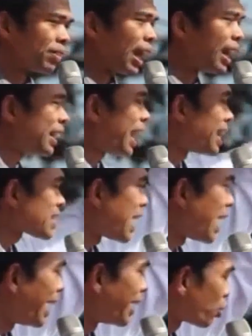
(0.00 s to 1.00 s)
dari
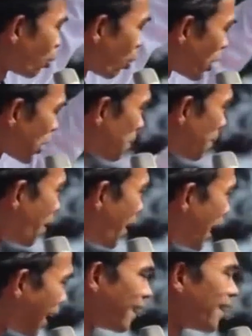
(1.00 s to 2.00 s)
Asahan turun ke
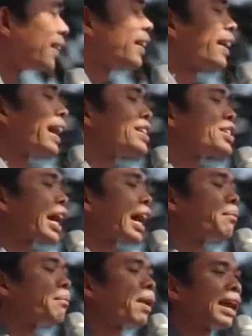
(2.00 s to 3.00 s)
bawah
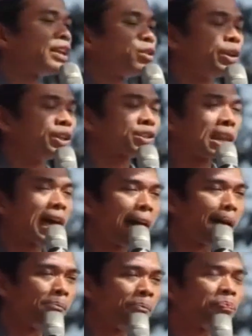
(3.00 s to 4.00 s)
kerajaan Melayu
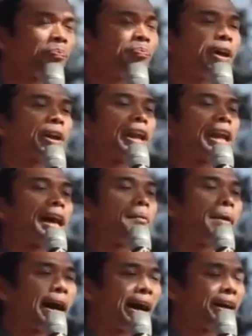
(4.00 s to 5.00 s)
Islam
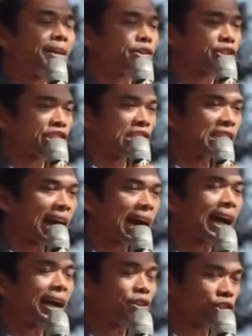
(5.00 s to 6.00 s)
bernama
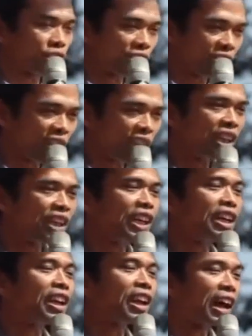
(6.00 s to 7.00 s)
Siak Sri
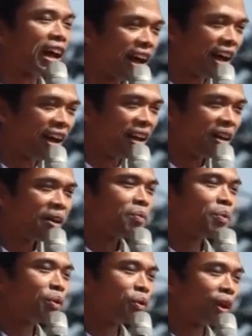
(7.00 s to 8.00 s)
Indra
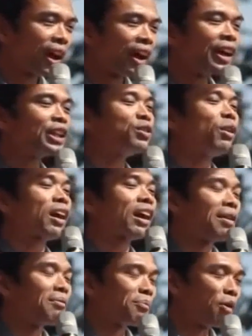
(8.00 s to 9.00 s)
Pura. Itulah
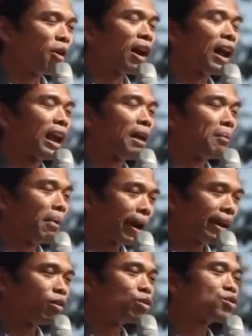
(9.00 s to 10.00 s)
kampung
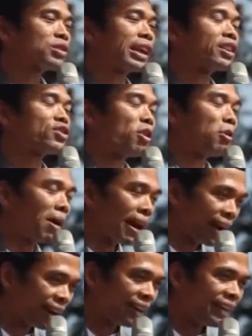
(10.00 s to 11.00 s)
halaman Ustadz
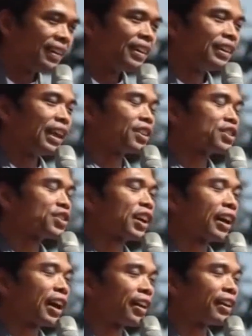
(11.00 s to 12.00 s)
Somad yang
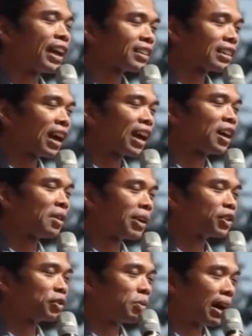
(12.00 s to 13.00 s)
sekarang datang ke
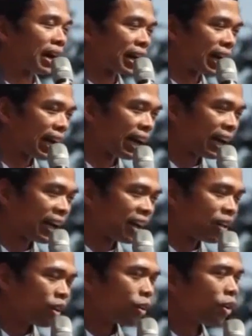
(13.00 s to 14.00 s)
Batubara.
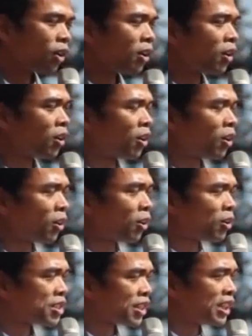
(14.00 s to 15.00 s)

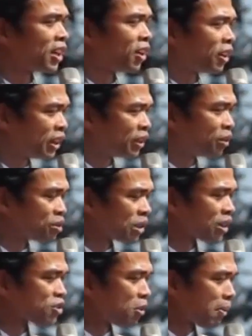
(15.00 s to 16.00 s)
Oh, jadi kalau gitu
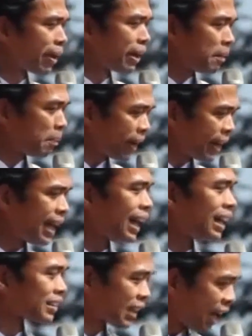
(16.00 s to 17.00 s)
Ustadz Somad ini
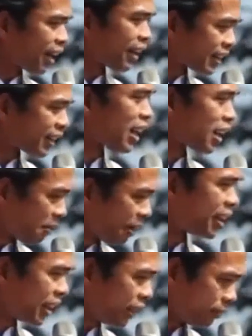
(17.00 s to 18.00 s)
pendatang datang
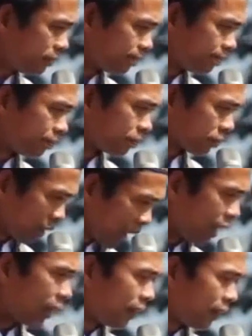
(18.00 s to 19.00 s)
kemari.
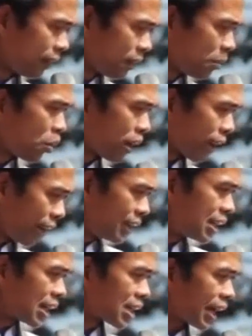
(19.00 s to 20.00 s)
Enggak, buka
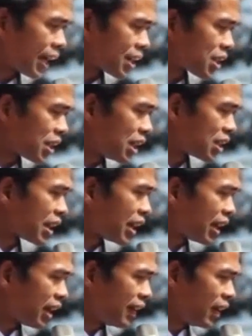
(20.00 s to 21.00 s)
ijazah SD
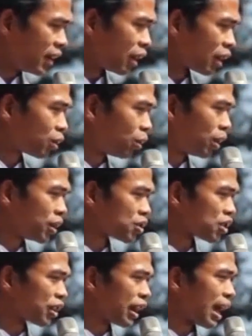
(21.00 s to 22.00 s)
saya
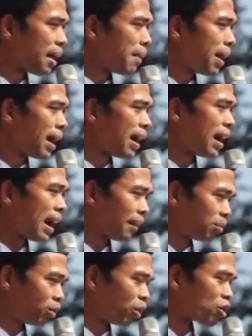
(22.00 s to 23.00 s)
tertulis nama
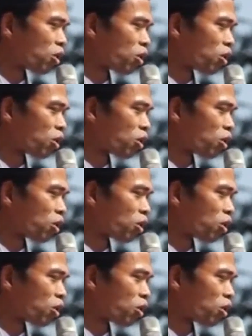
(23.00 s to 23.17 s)
Abdul